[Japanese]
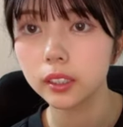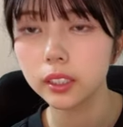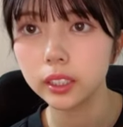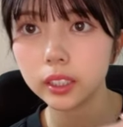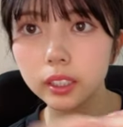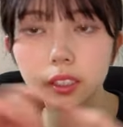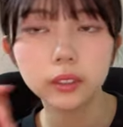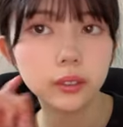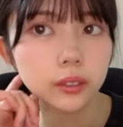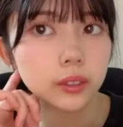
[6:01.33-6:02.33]
一日
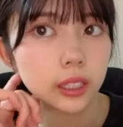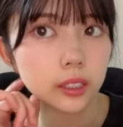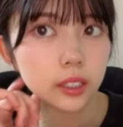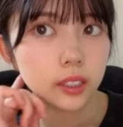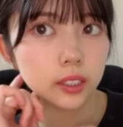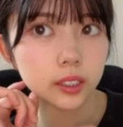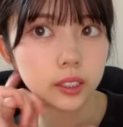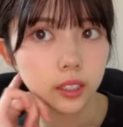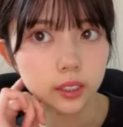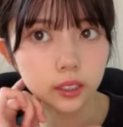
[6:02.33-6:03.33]
中だったんですけ
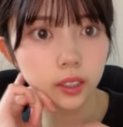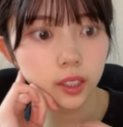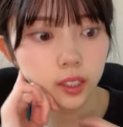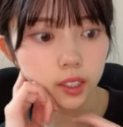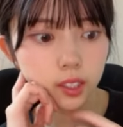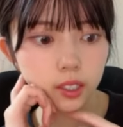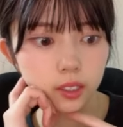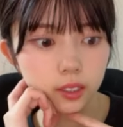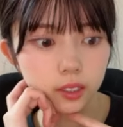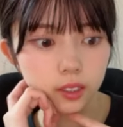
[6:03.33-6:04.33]
ど朝からで
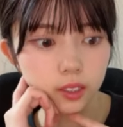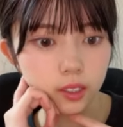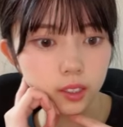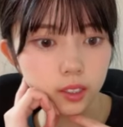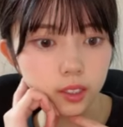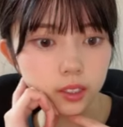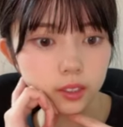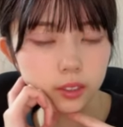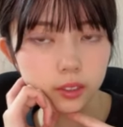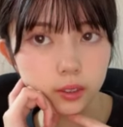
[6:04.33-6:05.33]

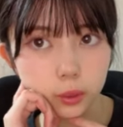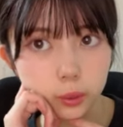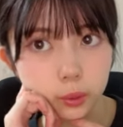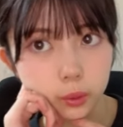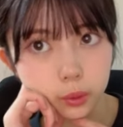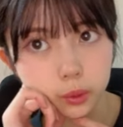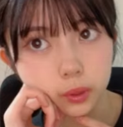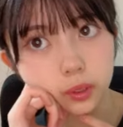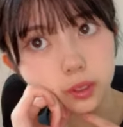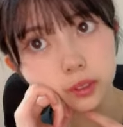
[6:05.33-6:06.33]
そう
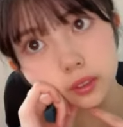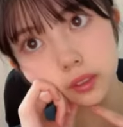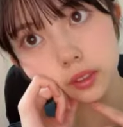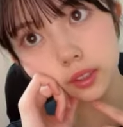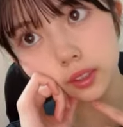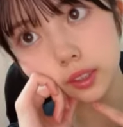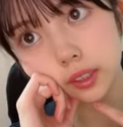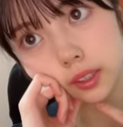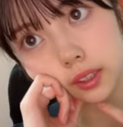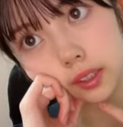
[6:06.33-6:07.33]

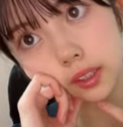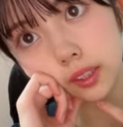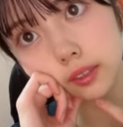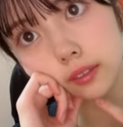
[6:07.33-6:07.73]
スカラでした